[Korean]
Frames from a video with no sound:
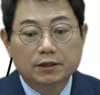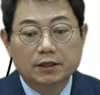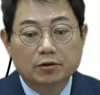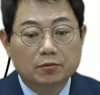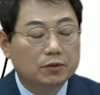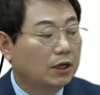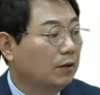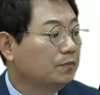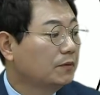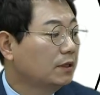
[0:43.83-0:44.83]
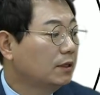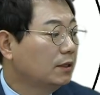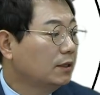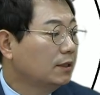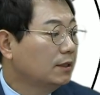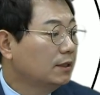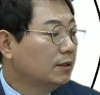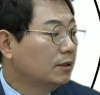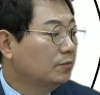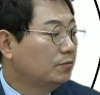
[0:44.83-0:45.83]
이렇게 된 겁니다.
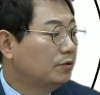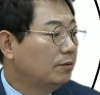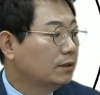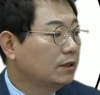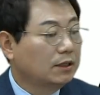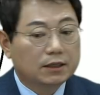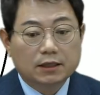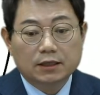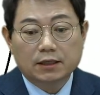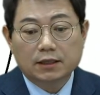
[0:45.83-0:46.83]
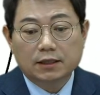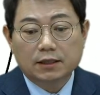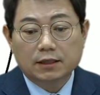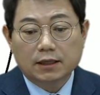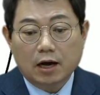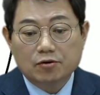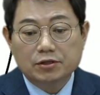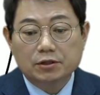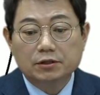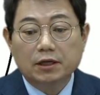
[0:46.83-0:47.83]
블박차가 가고
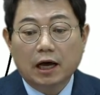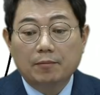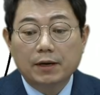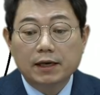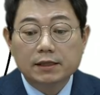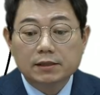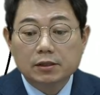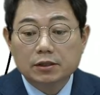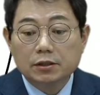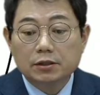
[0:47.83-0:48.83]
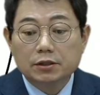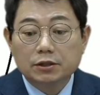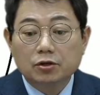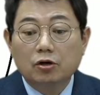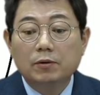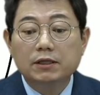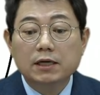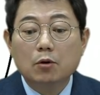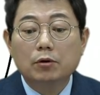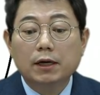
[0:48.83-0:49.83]
있었는데 앞에 시커먼데
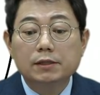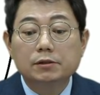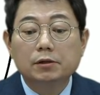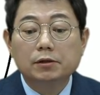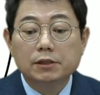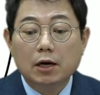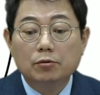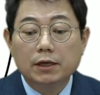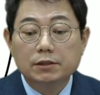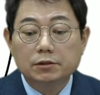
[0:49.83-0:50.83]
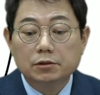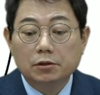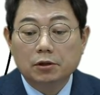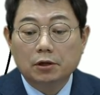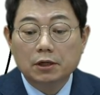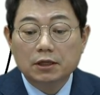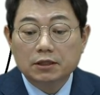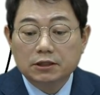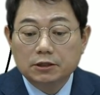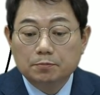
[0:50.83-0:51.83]
사고가 나 있어요. 사고가 나 있어서
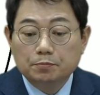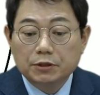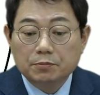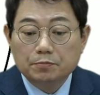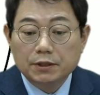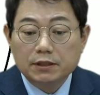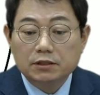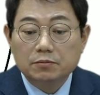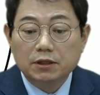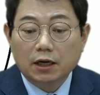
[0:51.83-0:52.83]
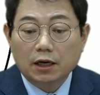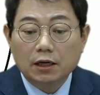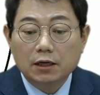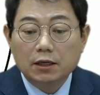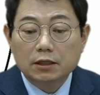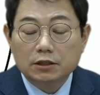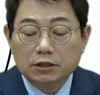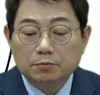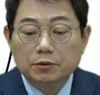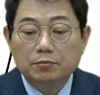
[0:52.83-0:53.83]
급히 피했습니다.
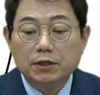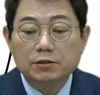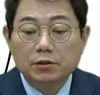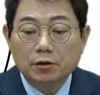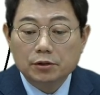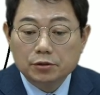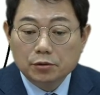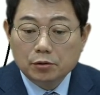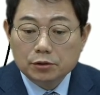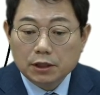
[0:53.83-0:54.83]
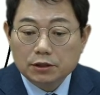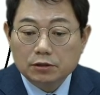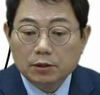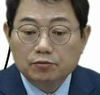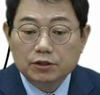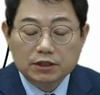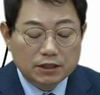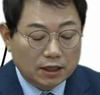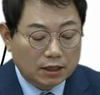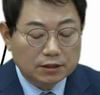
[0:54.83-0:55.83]
급히 피해서 요 차들과
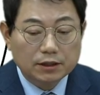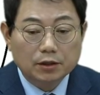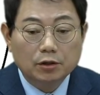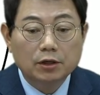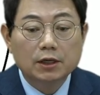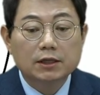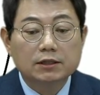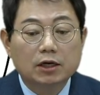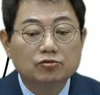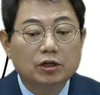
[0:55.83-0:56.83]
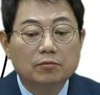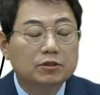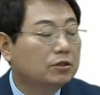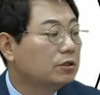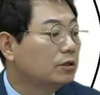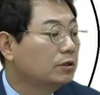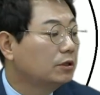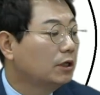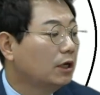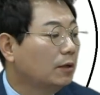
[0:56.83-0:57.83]
부딪히는 는데요차 두 대가 부딪혀
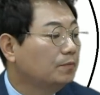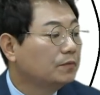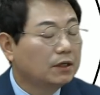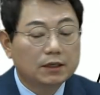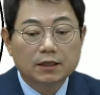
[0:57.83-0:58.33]
있었는데